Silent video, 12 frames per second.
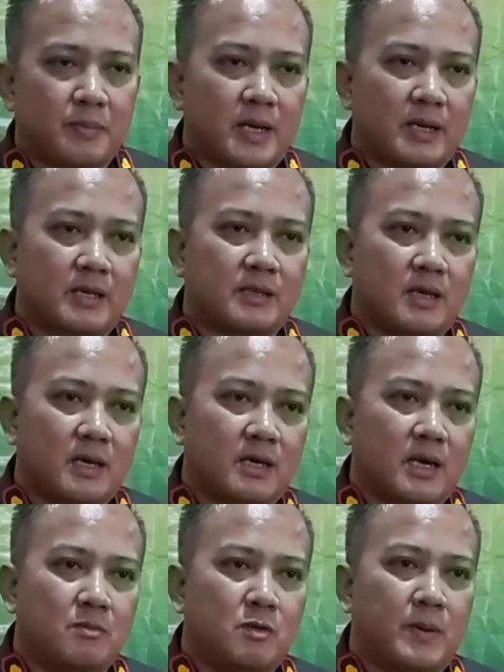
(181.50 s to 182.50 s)
FKDT
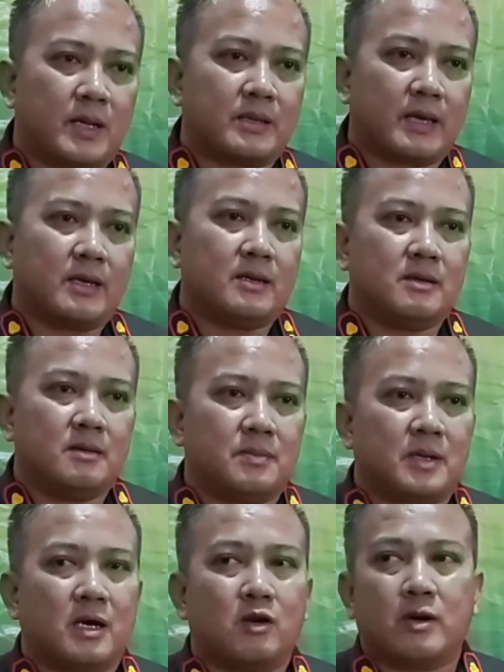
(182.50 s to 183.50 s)
Kabupaten
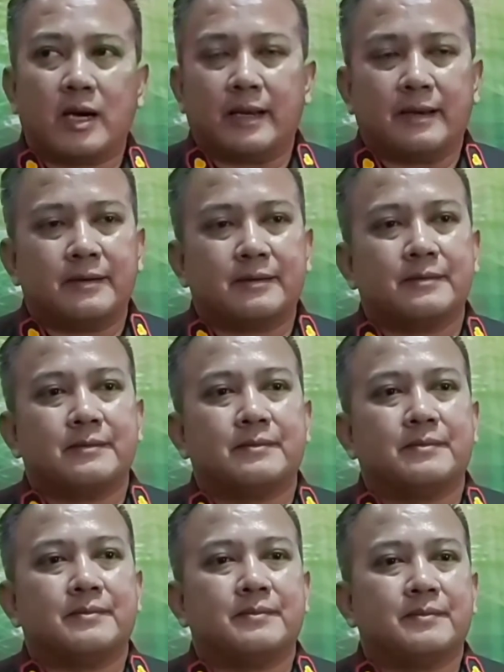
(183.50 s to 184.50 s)
Pekalongan.
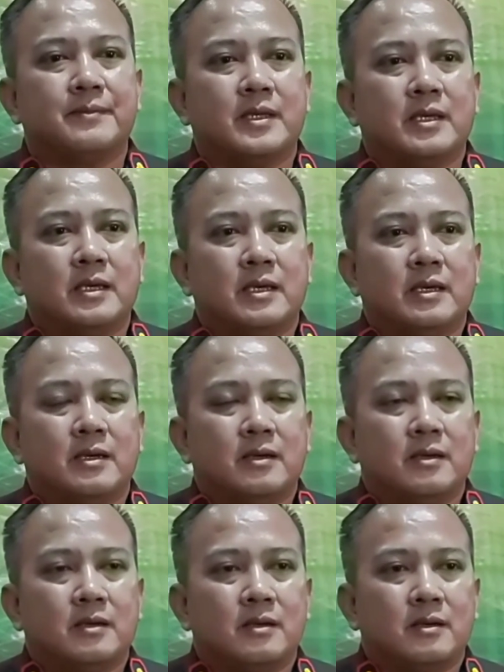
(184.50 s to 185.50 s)
Pasal yang
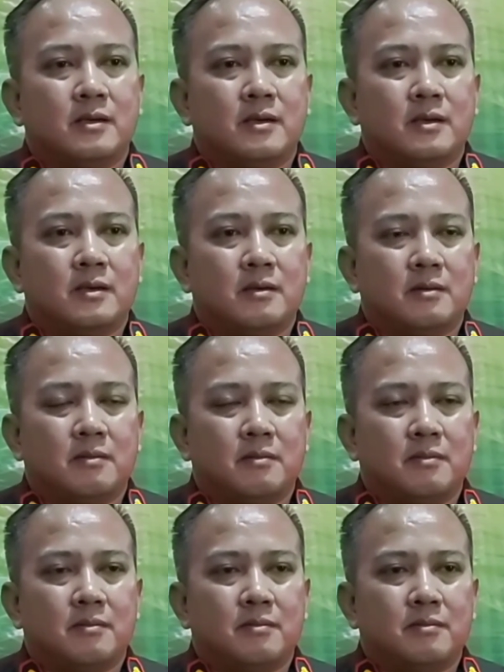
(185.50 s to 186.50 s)
dikenakan Pak sama ancaman
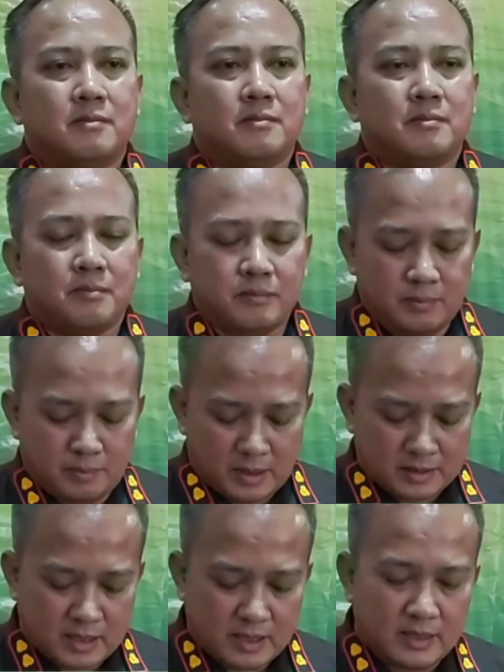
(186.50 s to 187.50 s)
hukuman?
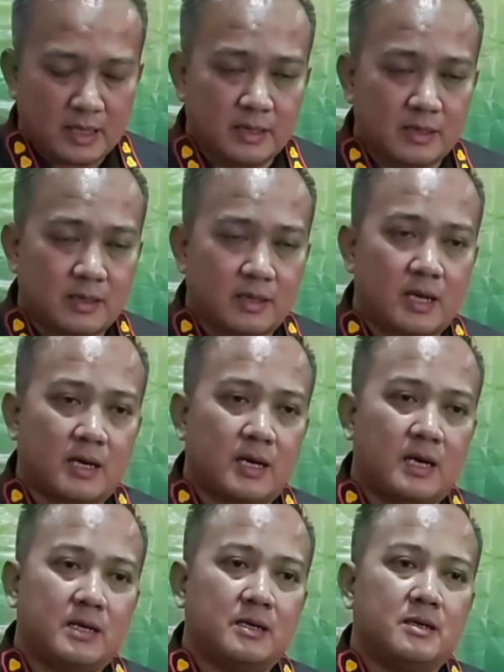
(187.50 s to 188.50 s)
Pasal yang
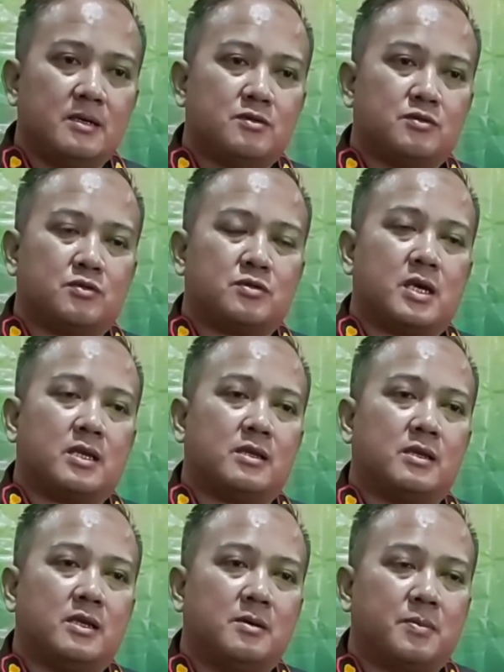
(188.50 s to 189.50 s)
dikenakan untuk saat
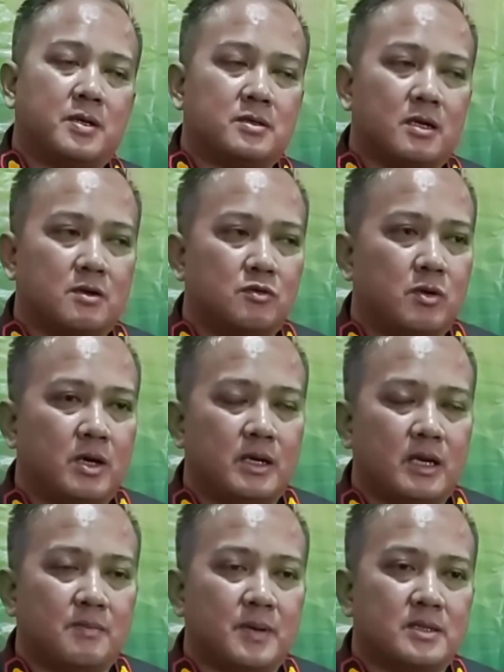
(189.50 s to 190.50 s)
ini pasal
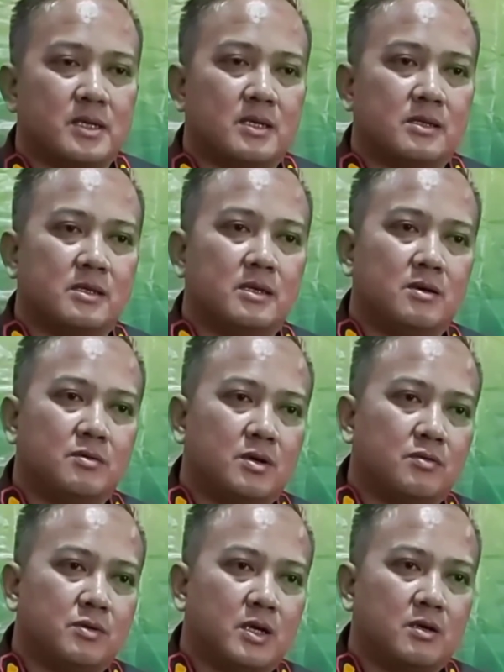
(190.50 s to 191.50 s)
2 dan pasal 3
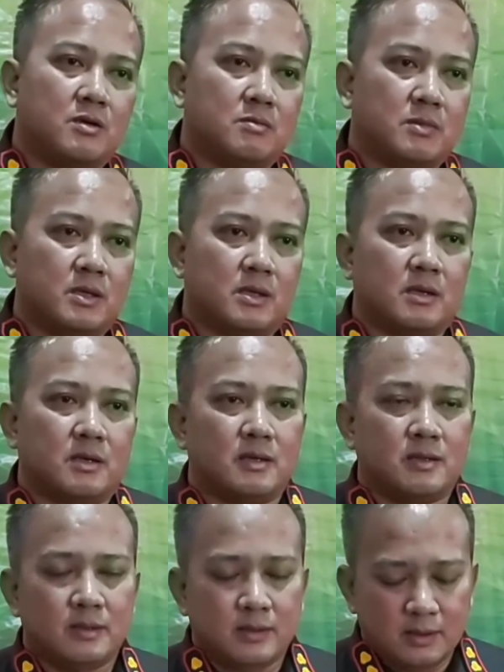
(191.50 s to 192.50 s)
Undang-Undang nomor
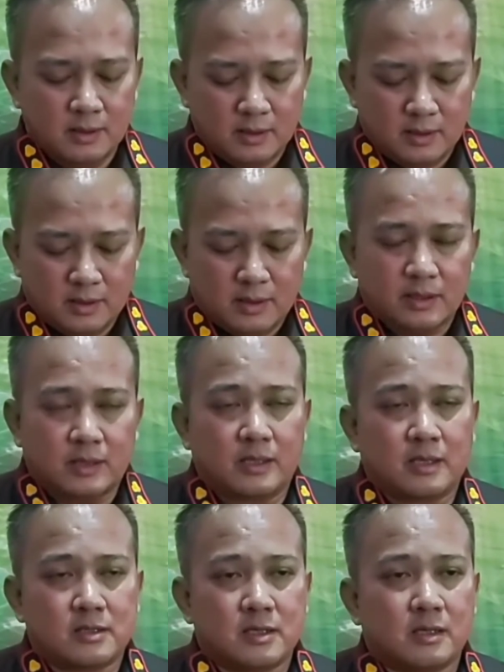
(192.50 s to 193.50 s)
31
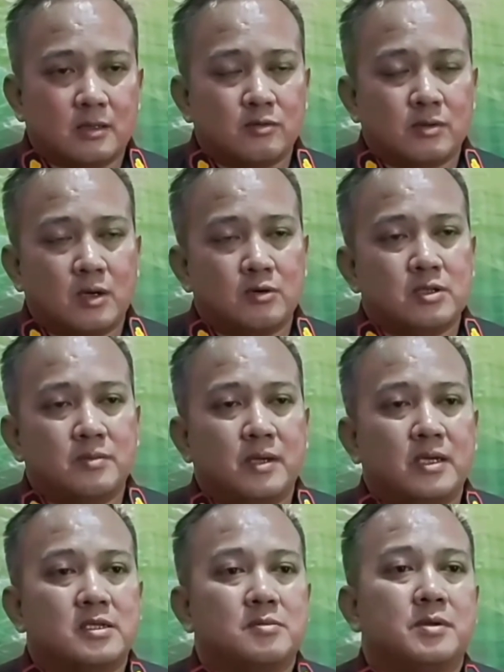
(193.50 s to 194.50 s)
tahun
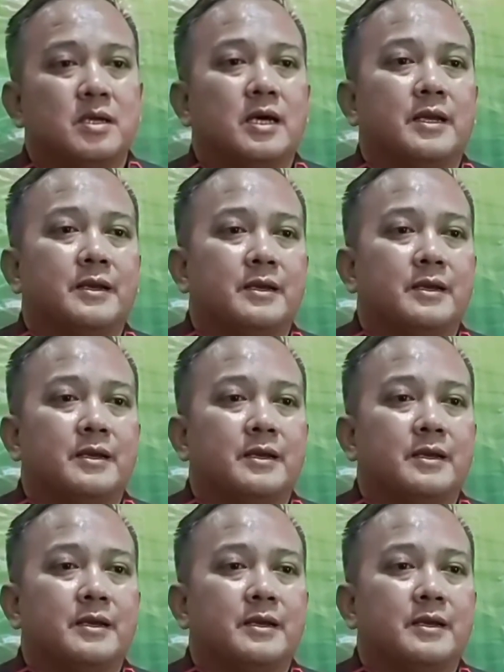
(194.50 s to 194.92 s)
99.